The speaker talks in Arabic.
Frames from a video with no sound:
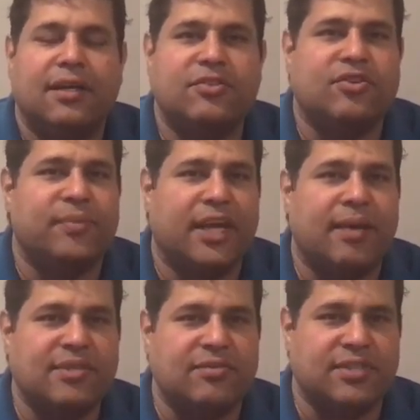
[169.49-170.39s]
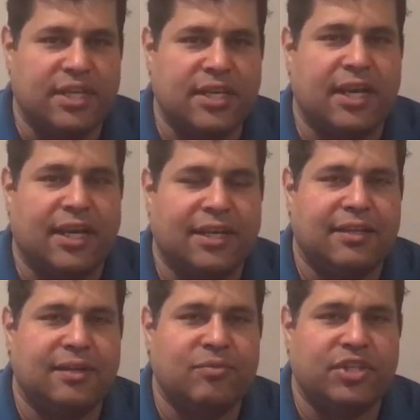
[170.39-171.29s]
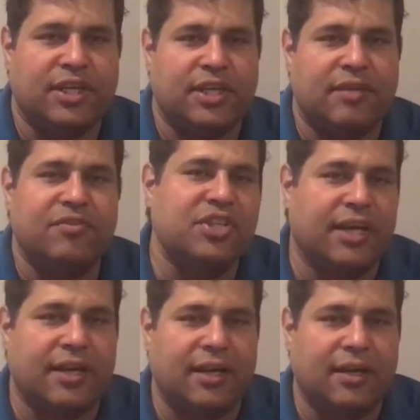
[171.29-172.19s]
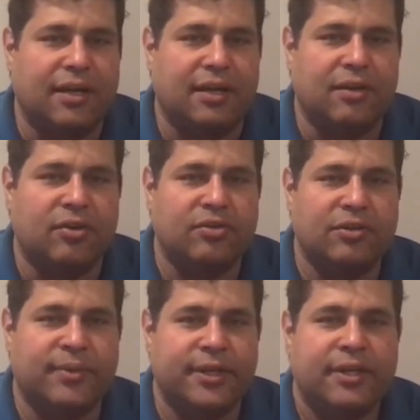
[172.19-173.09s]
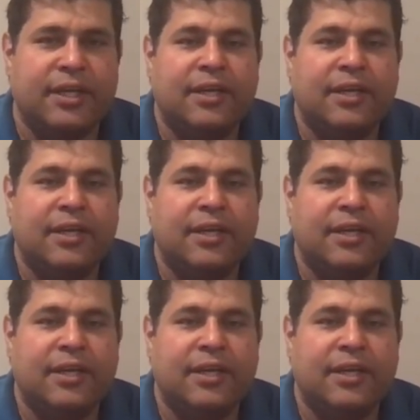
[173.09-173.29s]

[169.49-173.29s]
995 كان عدد المشتركين في شهر اكتوبر